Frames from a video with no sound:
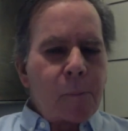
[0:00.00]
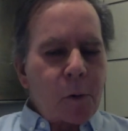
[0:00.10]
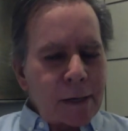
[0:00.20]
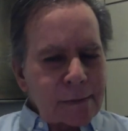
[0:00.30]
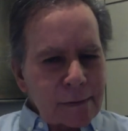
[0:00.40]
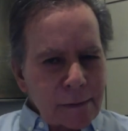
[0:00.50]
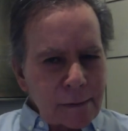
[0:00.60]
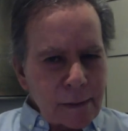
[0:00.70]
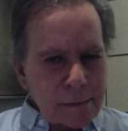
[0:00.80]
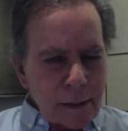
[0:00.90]
Porque esta
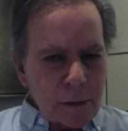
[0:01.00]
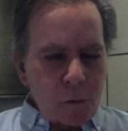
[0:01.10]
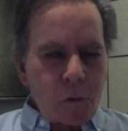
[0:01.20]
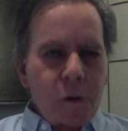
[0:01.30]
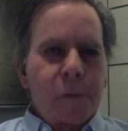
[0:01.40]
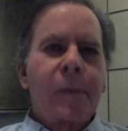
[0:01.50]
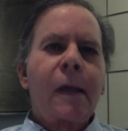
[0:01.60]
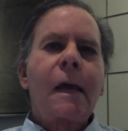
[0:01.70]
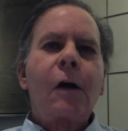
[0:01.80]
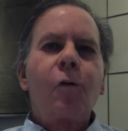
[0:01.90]
sentencia de hoy
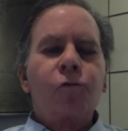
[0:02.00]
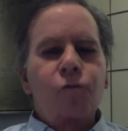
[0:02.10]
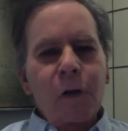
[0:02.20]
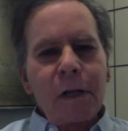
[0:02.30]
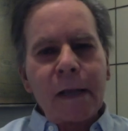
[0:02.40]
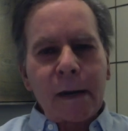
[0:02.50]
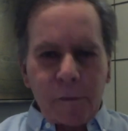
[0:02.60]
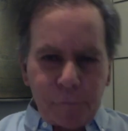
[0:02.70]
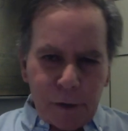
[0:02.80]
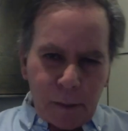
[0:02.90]
consolida y
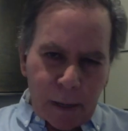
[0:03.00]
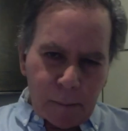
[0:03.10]
reafirma